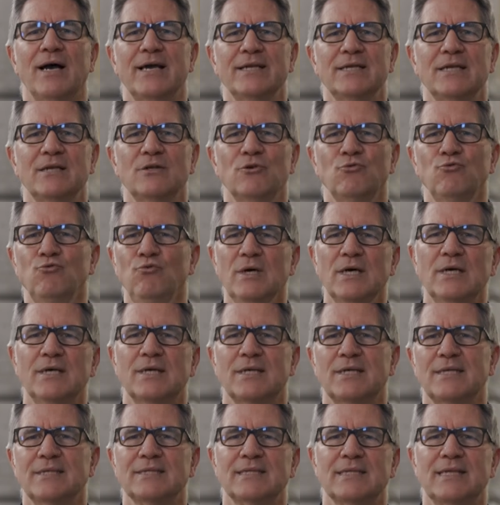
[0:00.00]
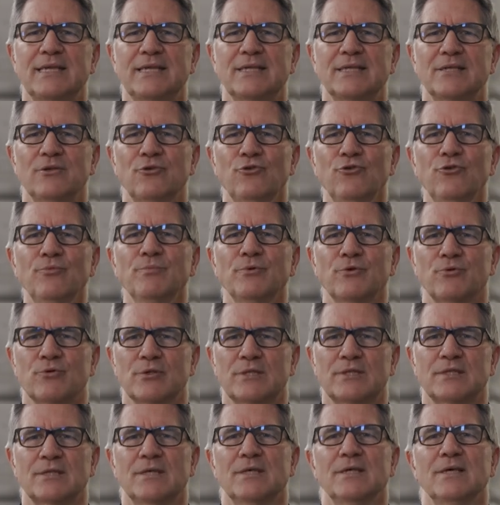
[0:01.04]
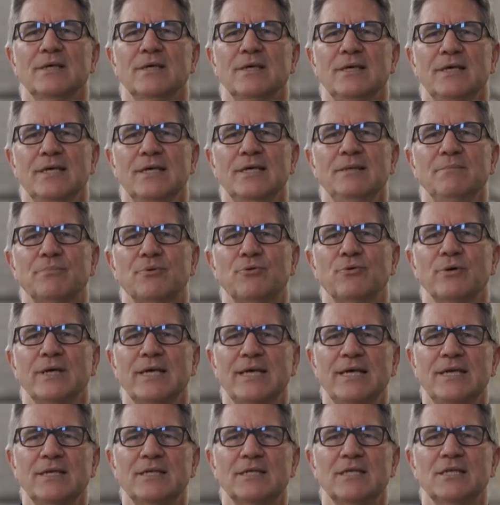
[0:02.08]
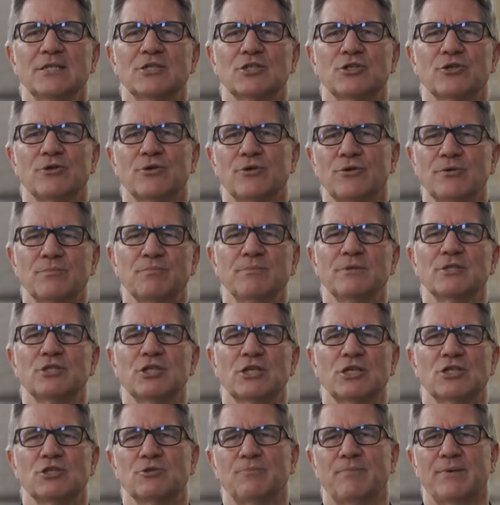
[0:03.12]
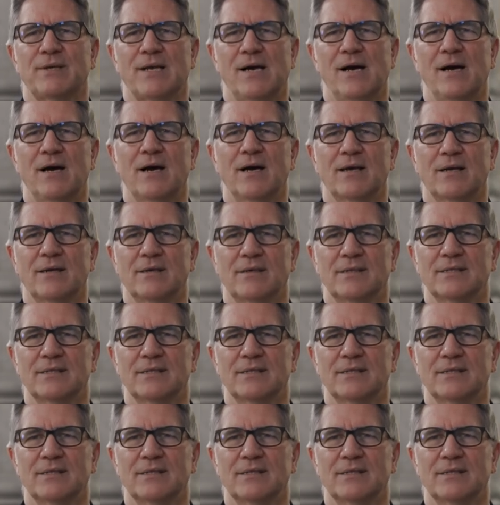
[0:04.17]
einen urchristlichen Hymnus in poetisch-rhythmischer Sprache.